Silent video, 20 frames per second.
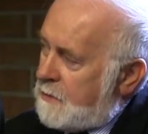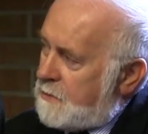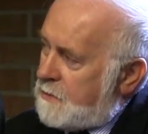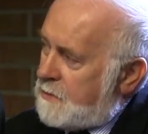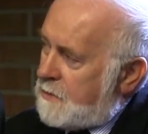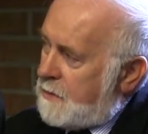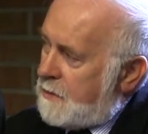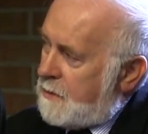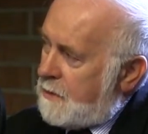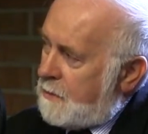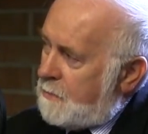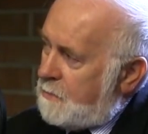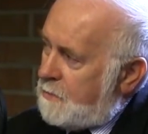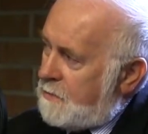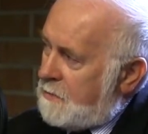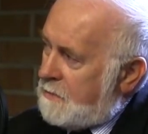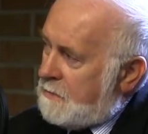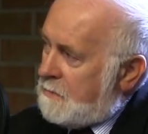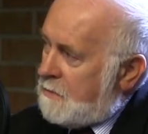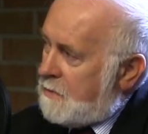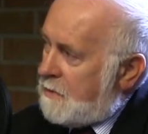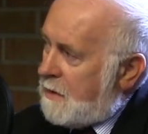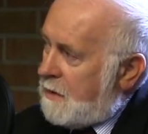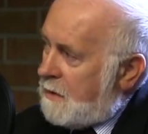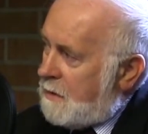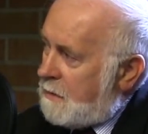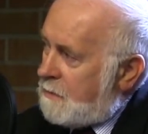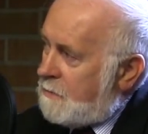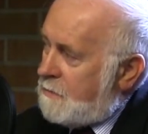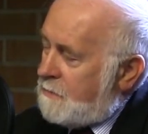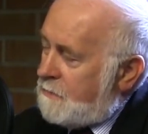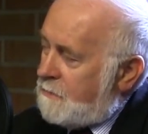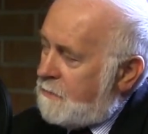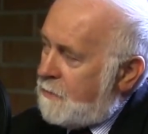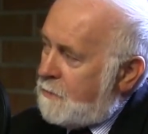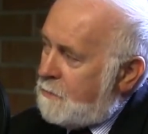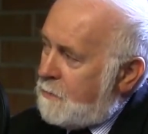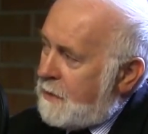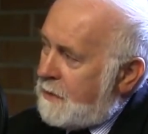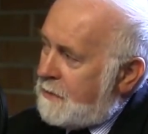że jakby, no ja jako
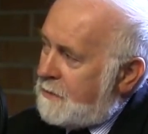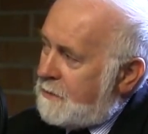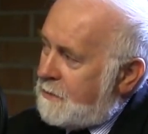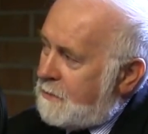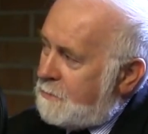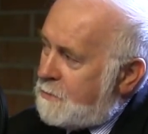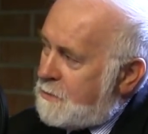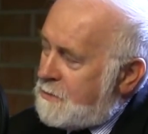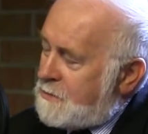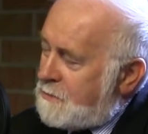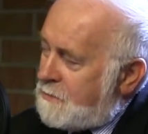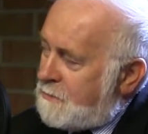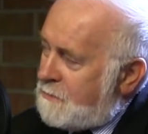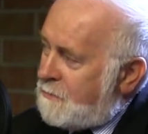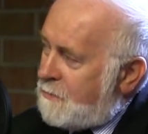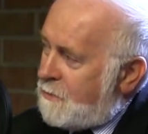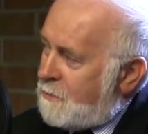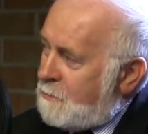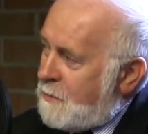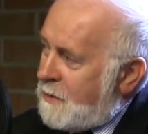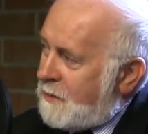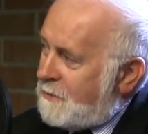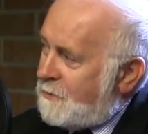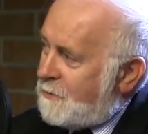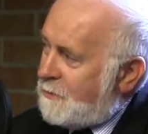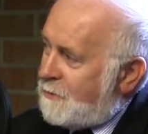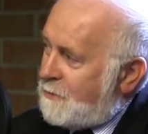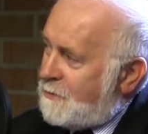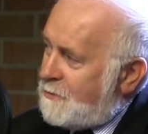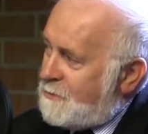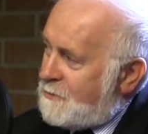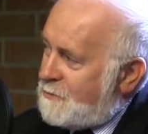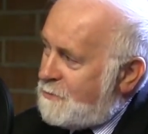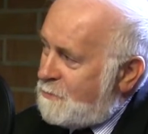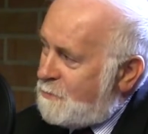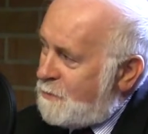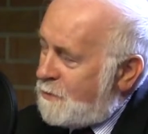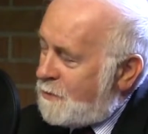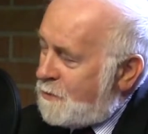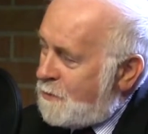informatyk, profesor informatyki,
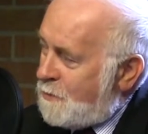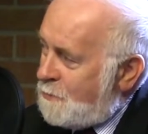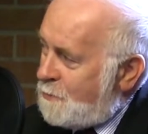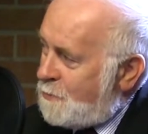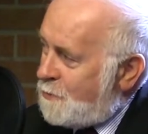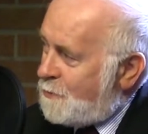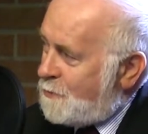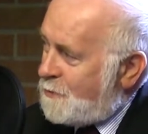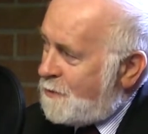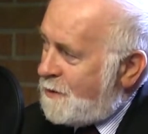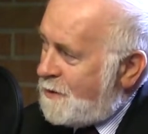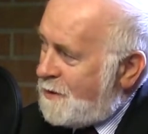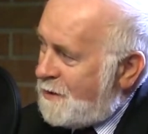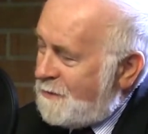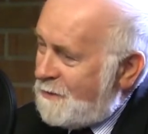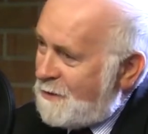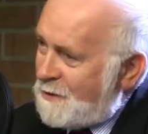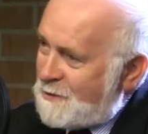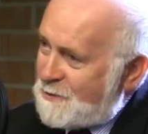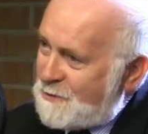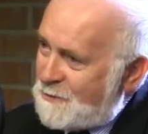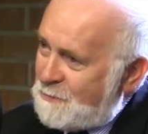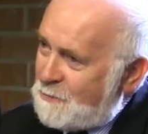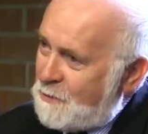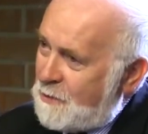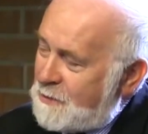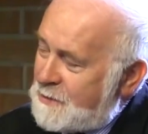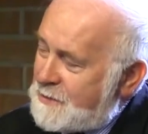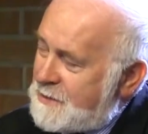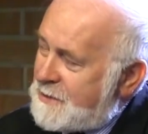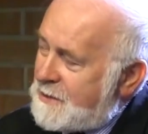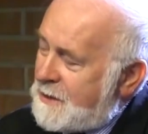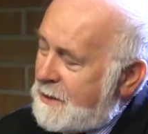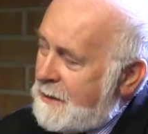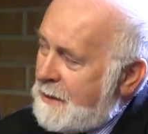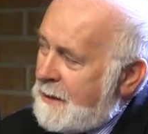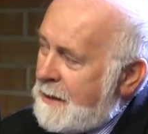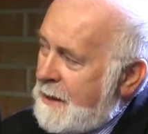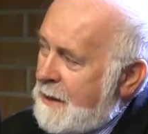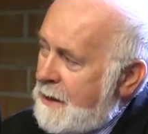superkomputer największy w Polsce,
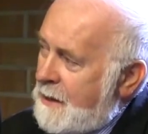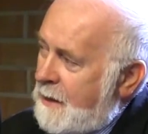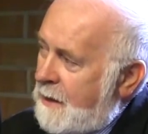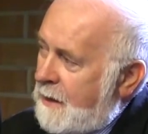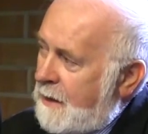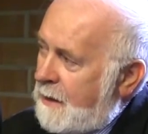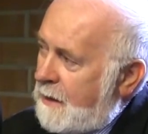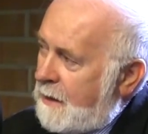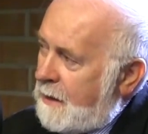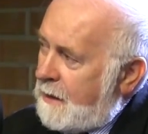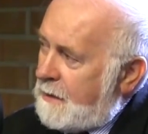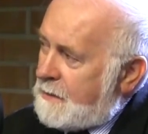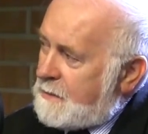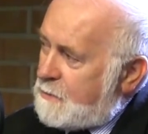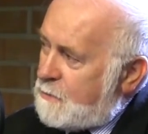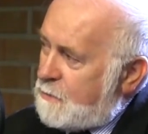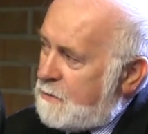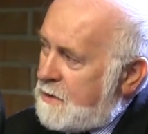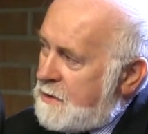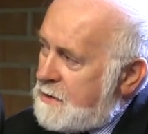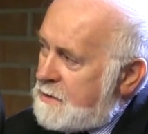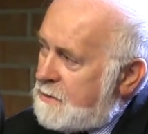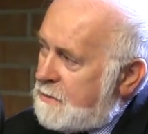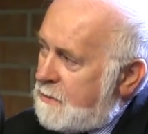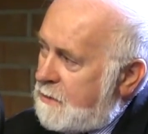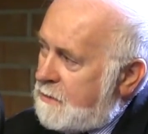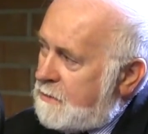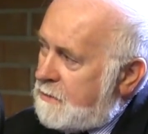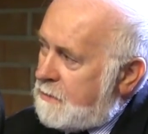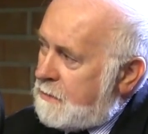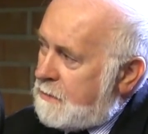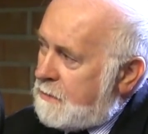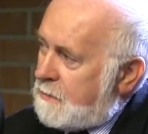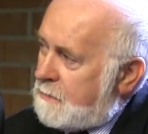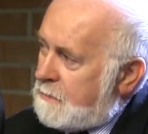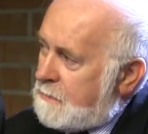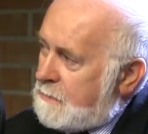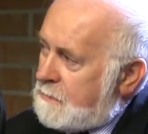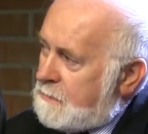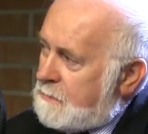a z drugiej strony
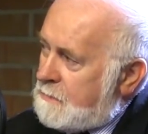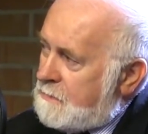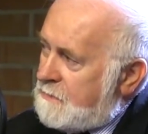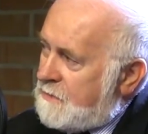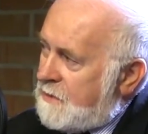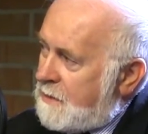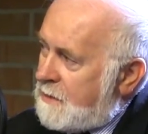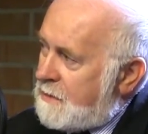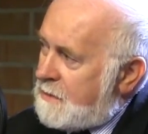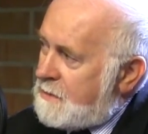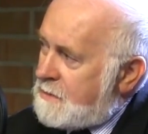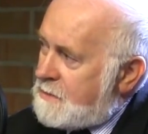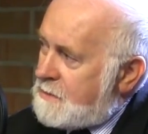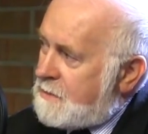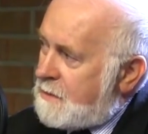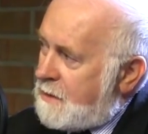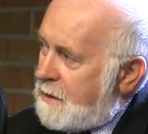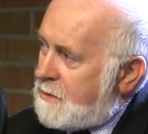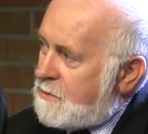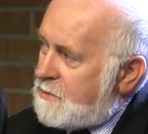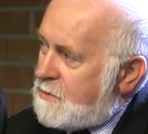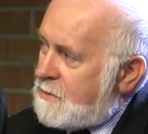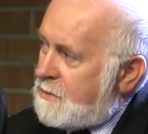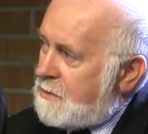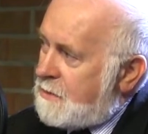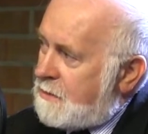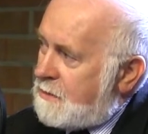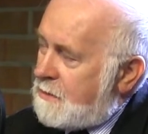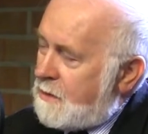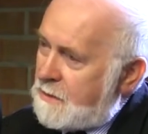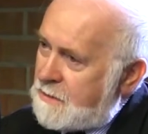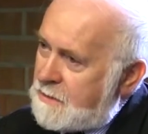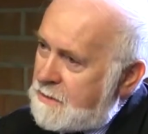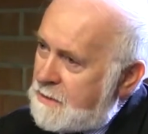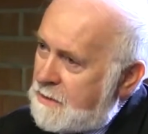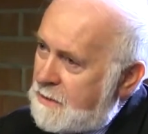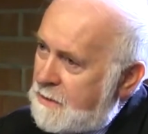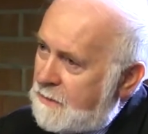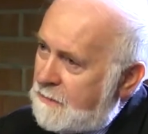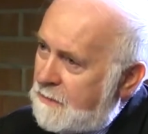wierny strażnik
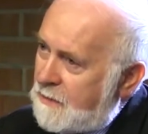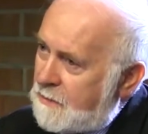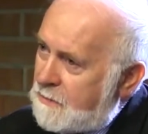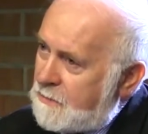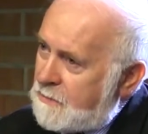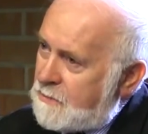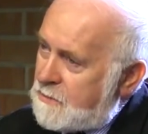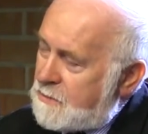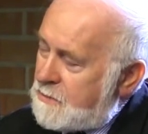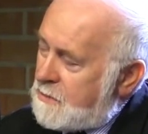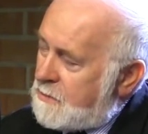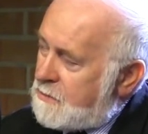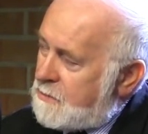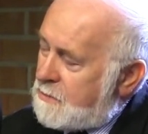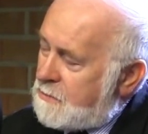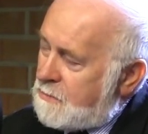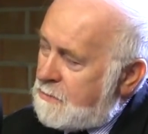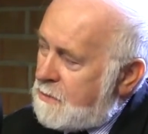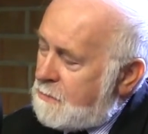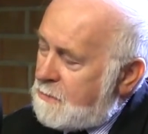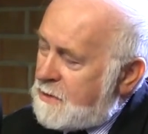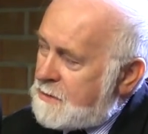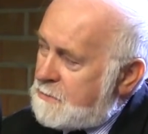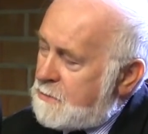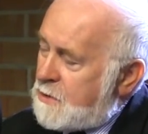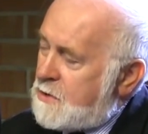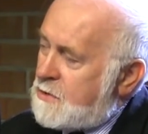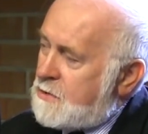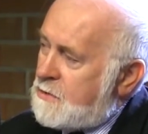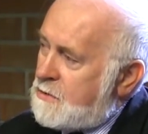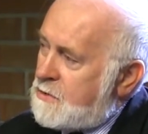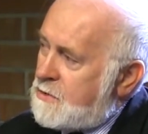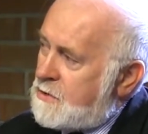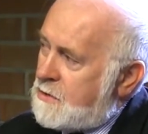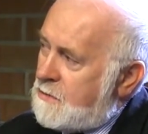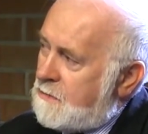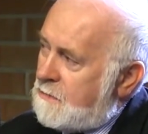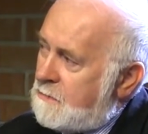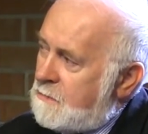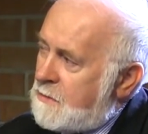tradycyjnych wartości, że tu nie ma
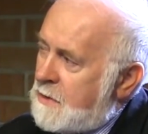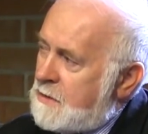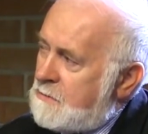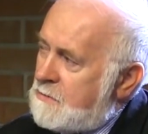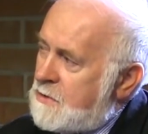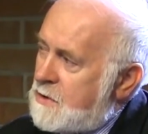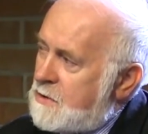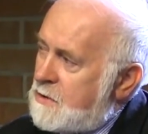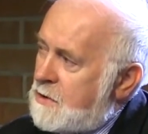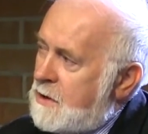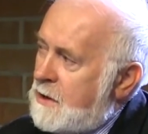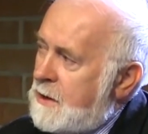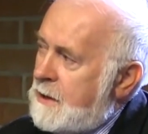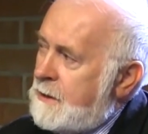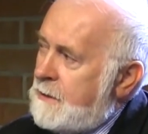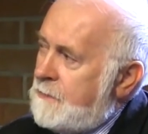sprzeczności. Najlepiej, że